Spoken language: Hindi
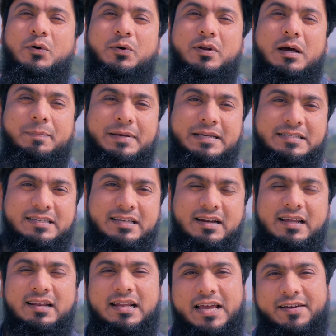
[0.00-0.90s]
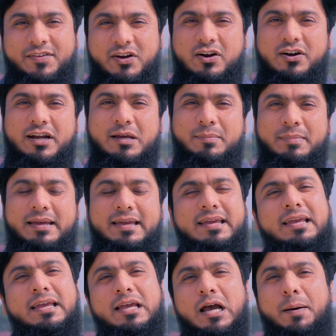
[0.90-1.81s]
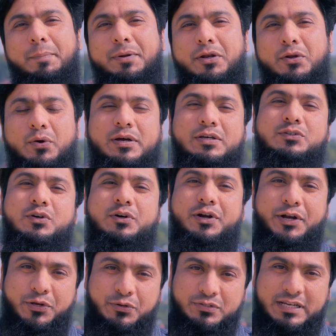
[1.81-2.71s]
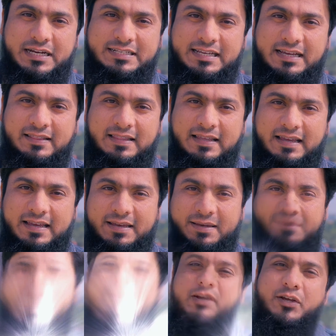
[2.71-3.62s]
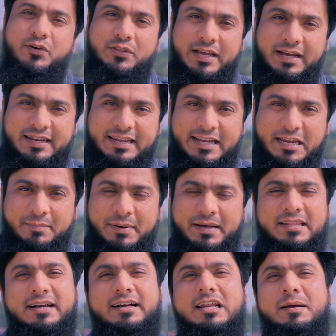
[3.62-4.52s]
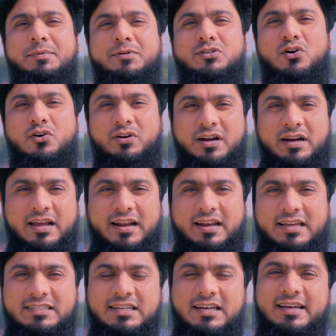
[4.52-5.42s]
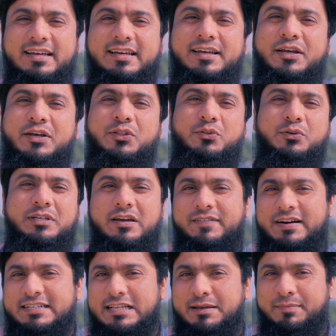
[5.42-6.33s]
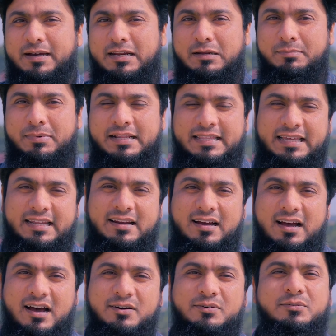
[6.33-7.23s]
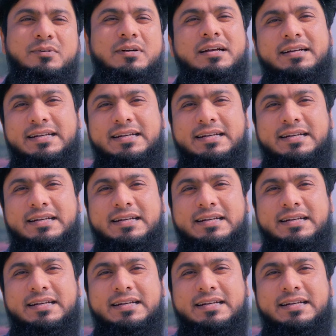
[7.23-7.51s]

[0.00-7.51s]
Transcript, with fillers: और आप किस तरह लाइव रिकॉर्डिंग में अपनी नॉइस को रिड्यूस कर सकते हैं वीडियो देखने के बाद अगर आप इसको ऑर्डर करना चाहें तो ये व्हाट्सएप का नंबर दे रहा हूँ